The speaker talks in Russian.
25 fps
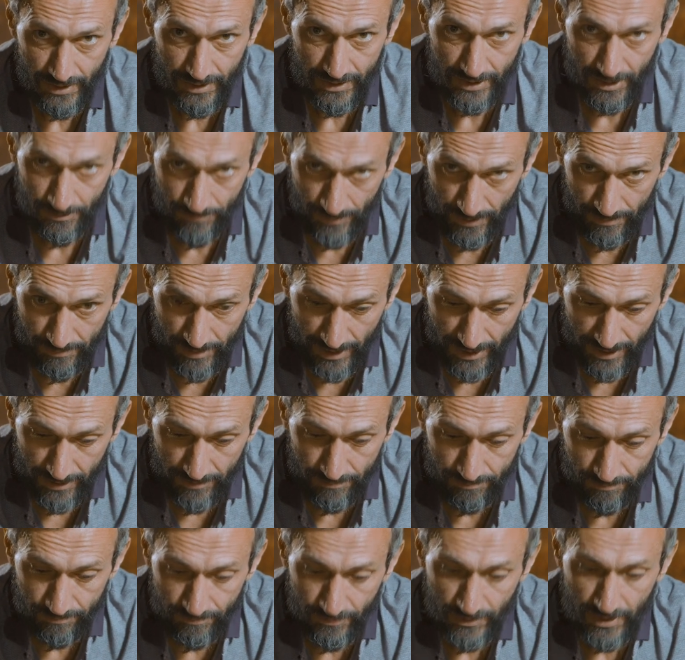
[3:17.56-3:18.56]

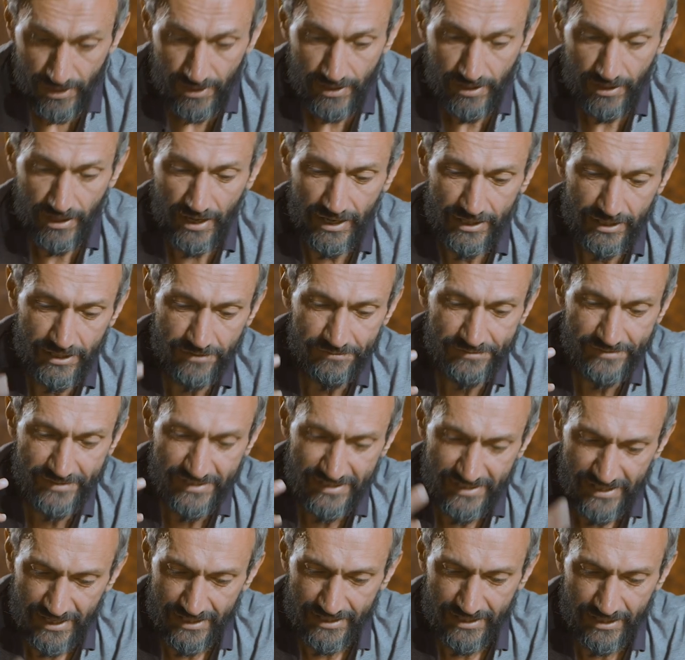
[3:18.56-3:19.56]
Например, они
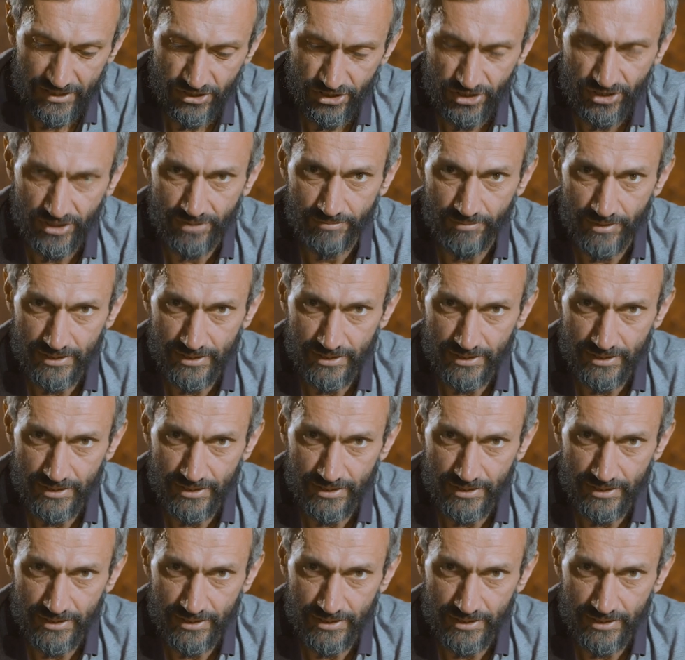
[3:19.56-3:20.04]
все должны